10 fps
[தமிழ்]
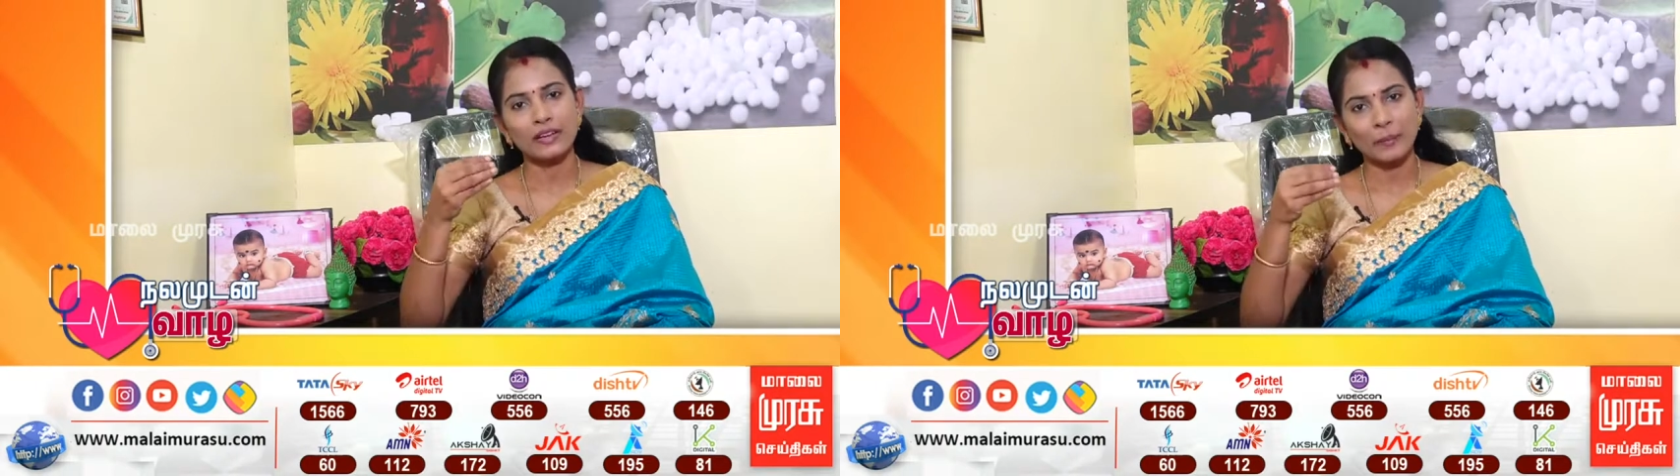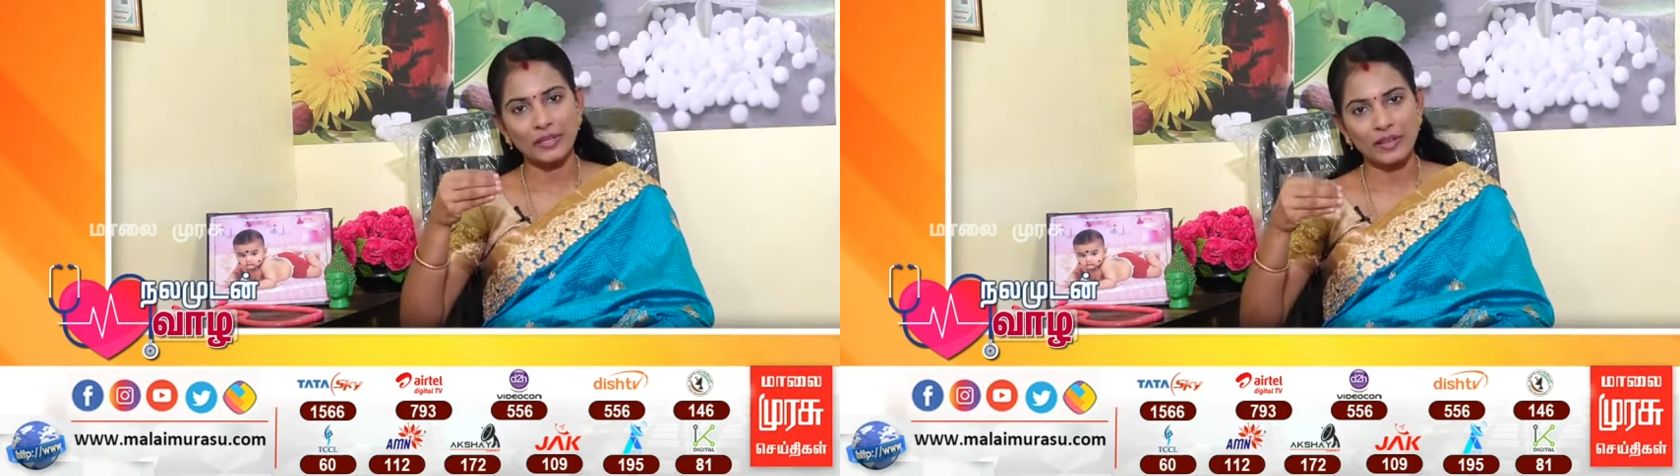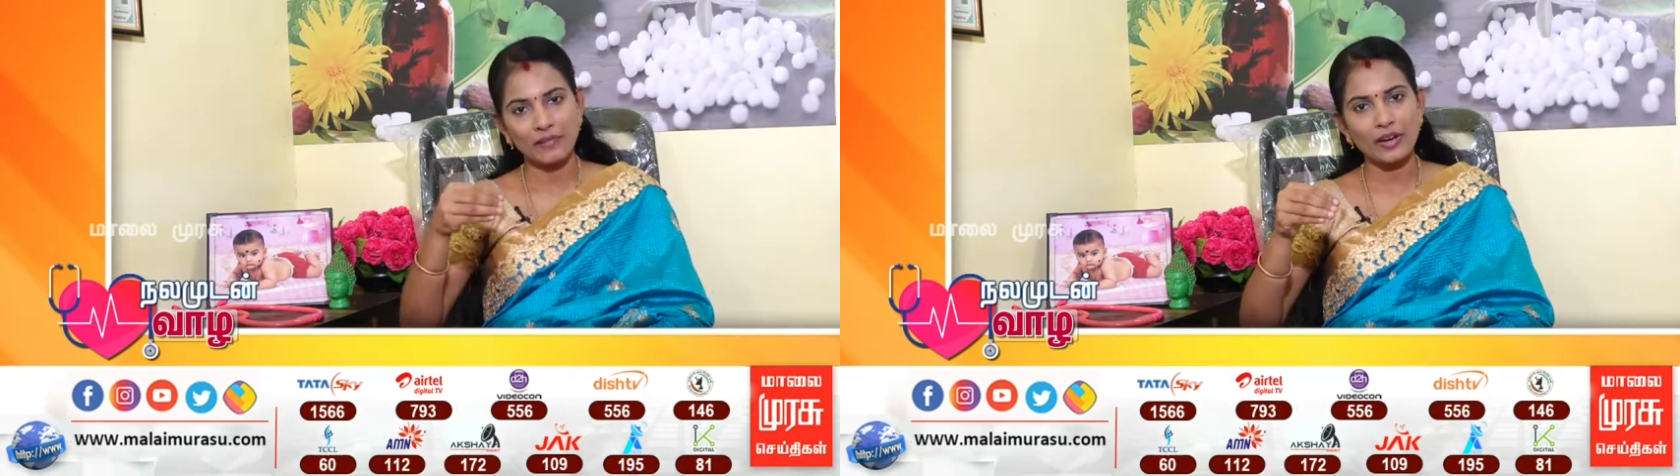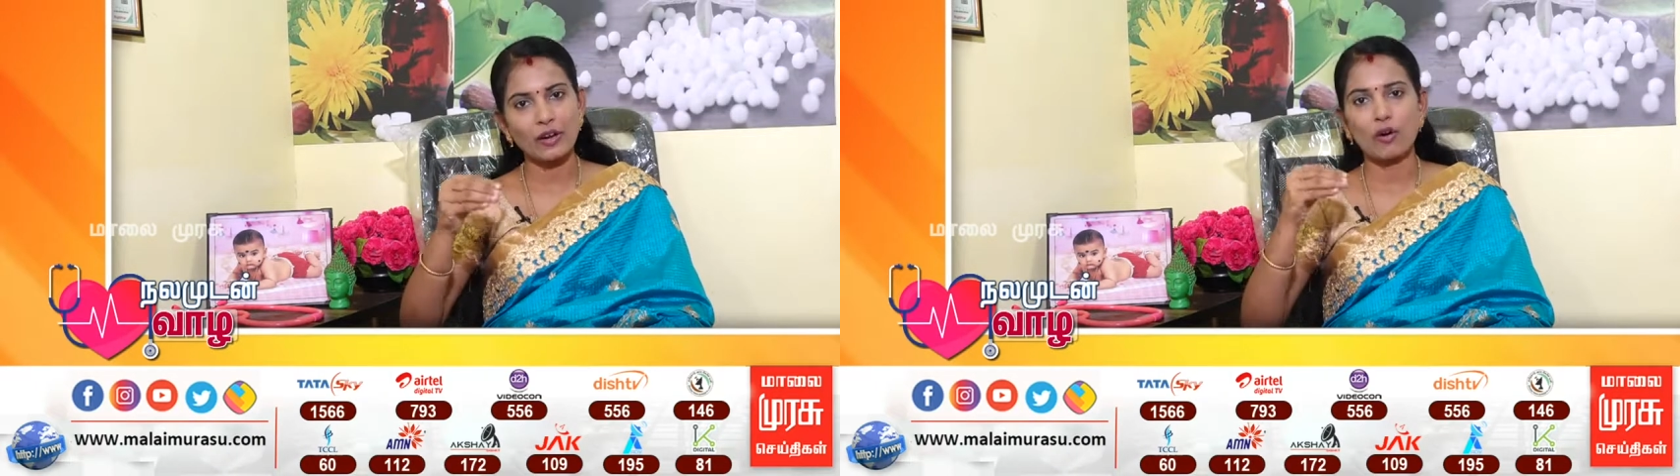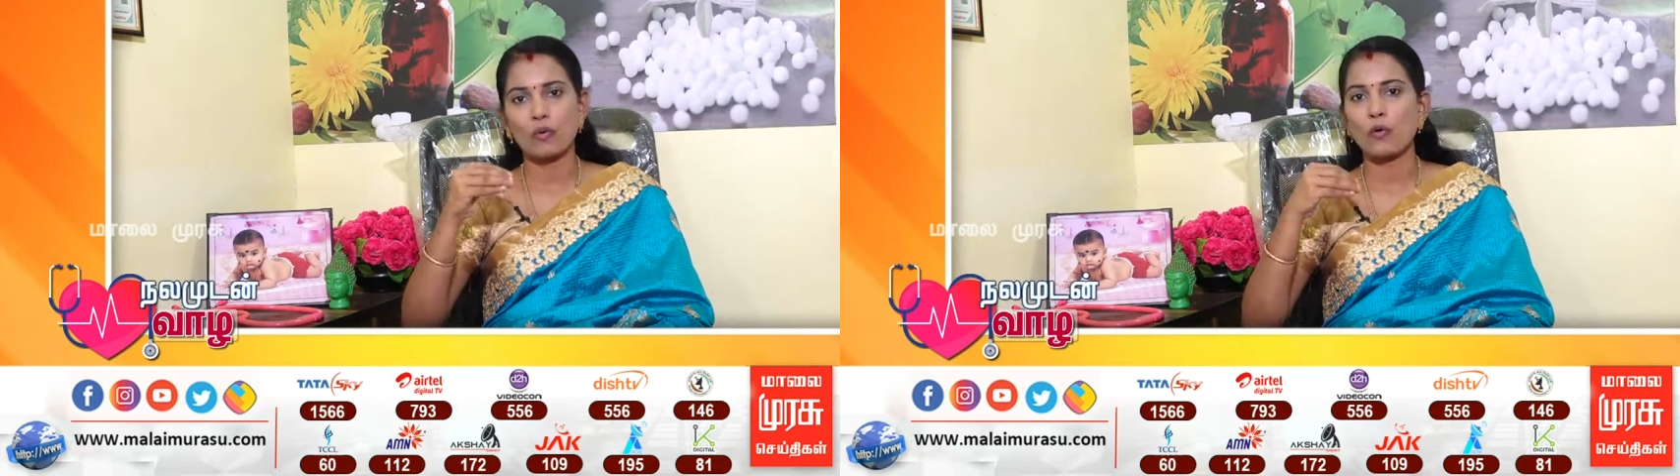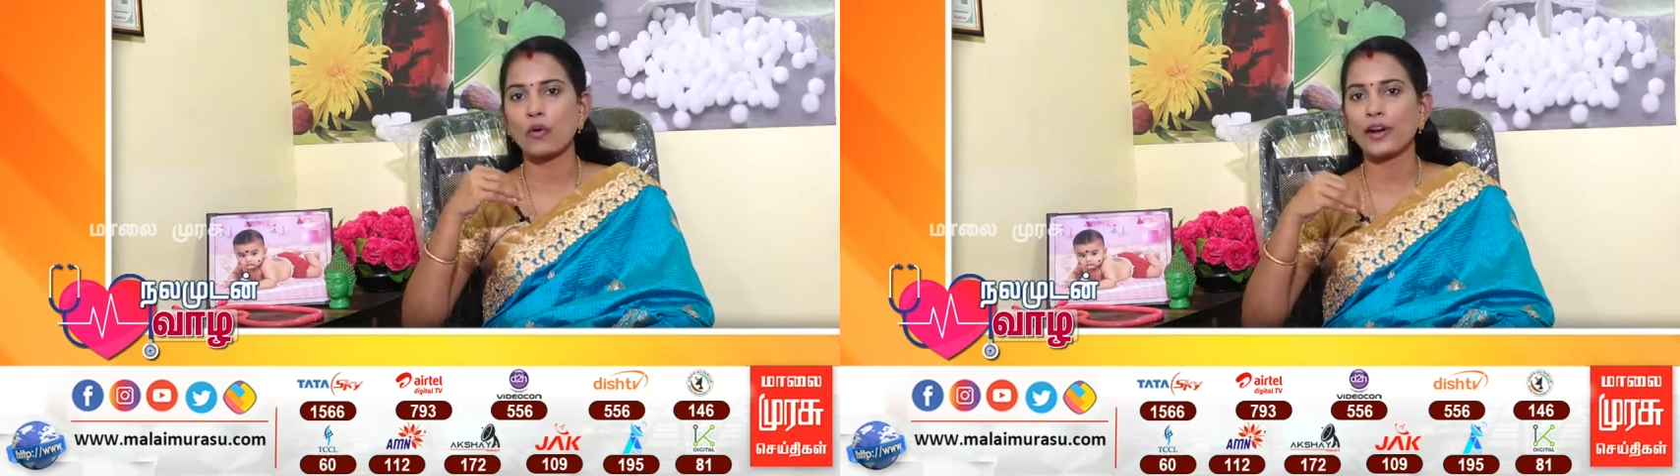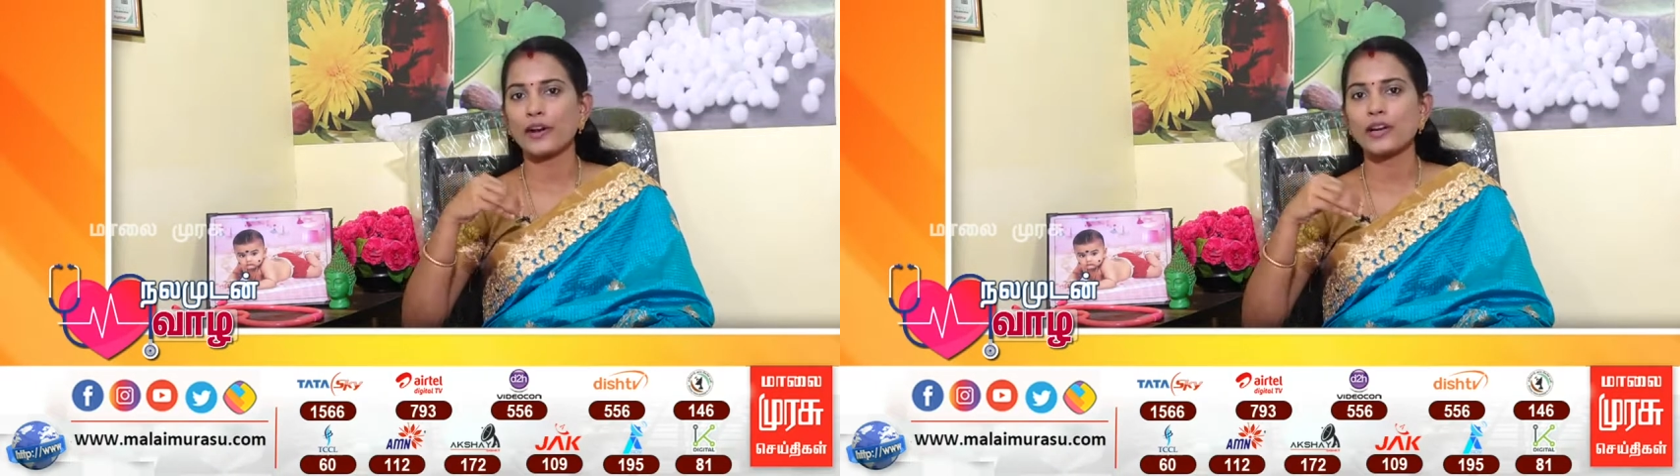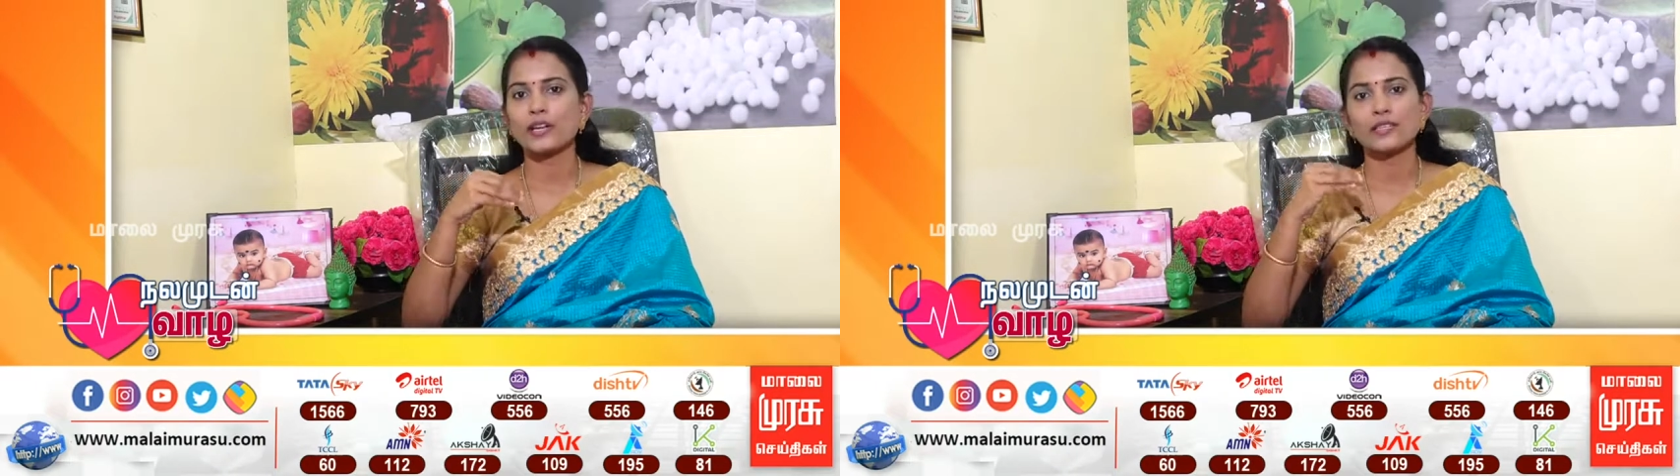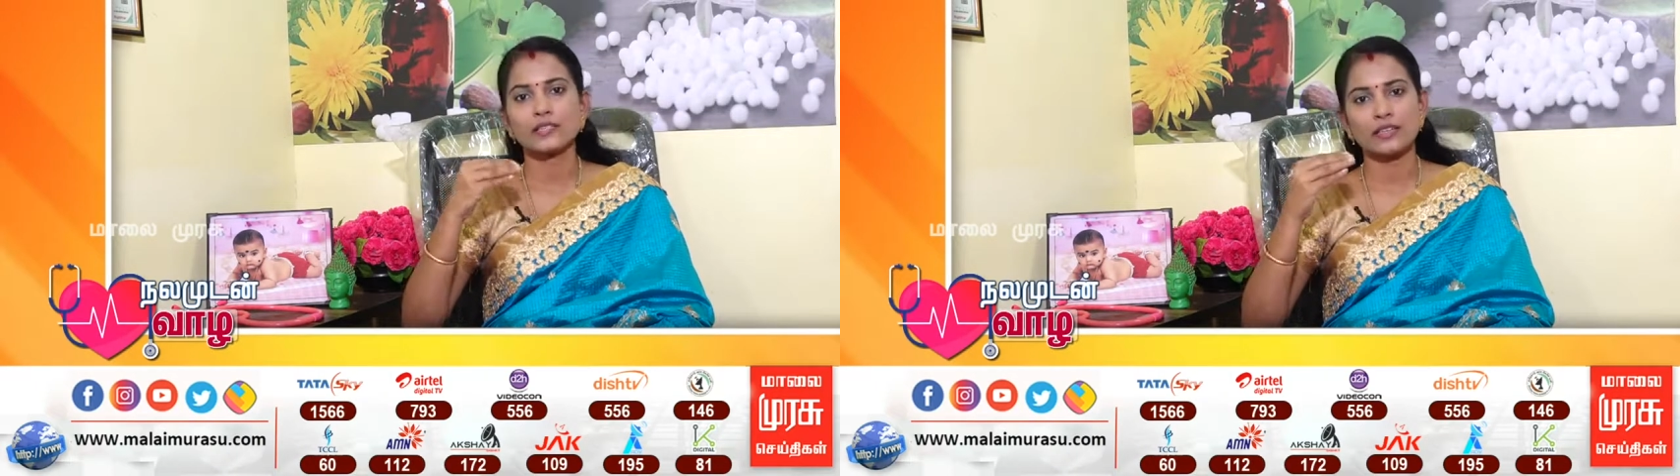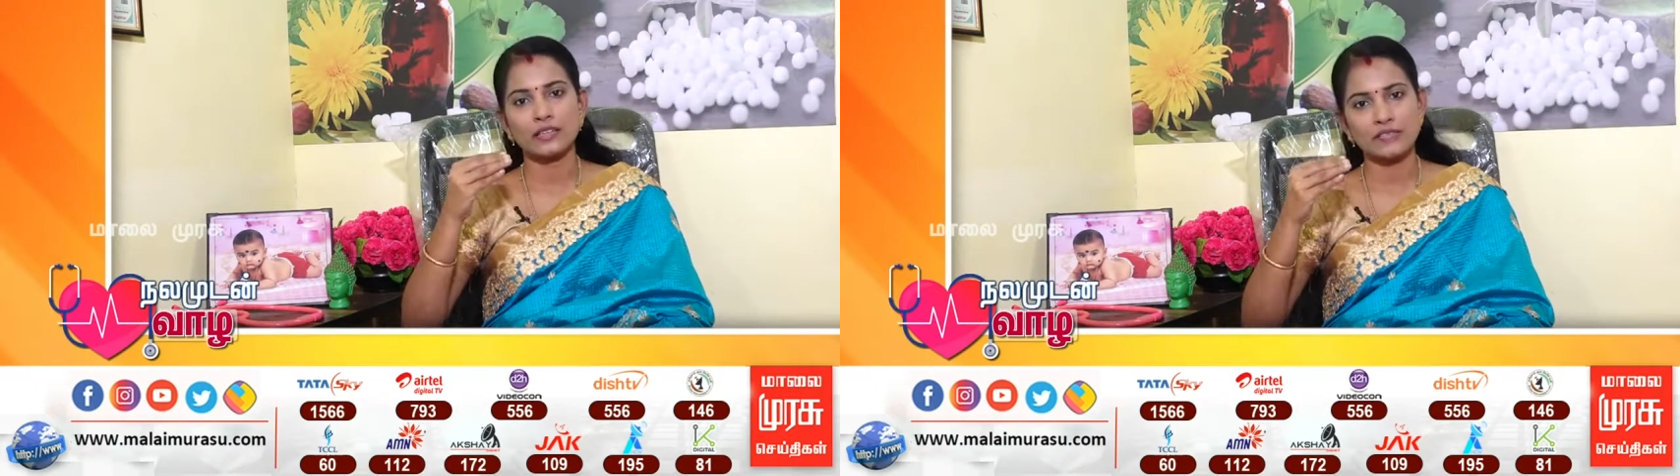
நமக்கு தேவையான கார்போஹைட்ரேட்ஸ்